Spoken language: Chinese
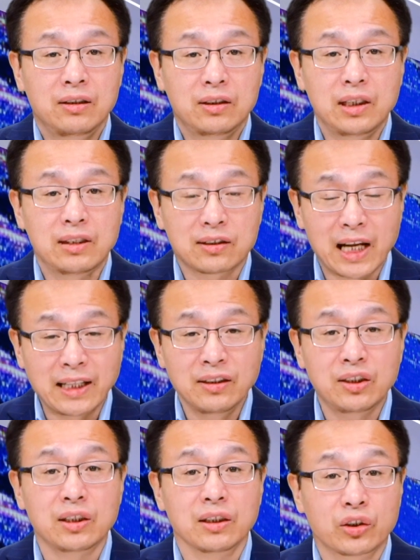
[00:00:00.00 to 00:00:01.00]
这三
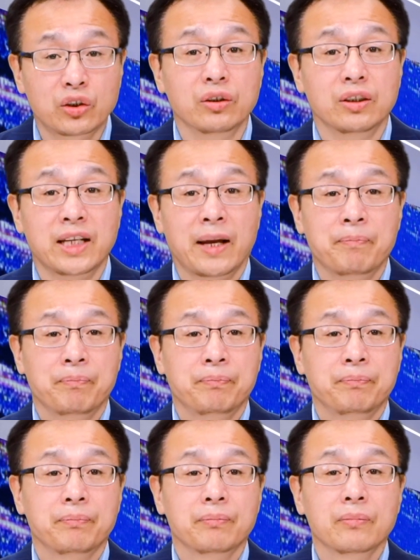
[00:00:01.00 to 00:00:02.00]
起事件。
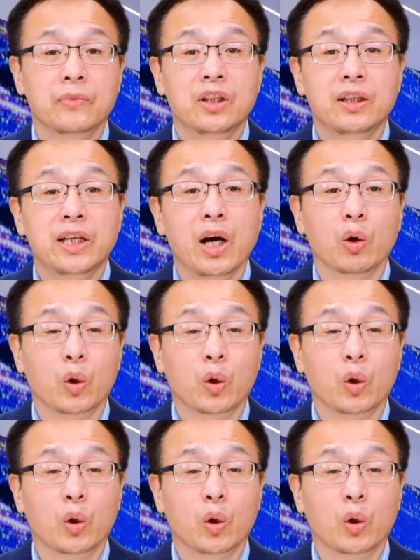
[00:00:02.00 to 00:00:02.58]
跳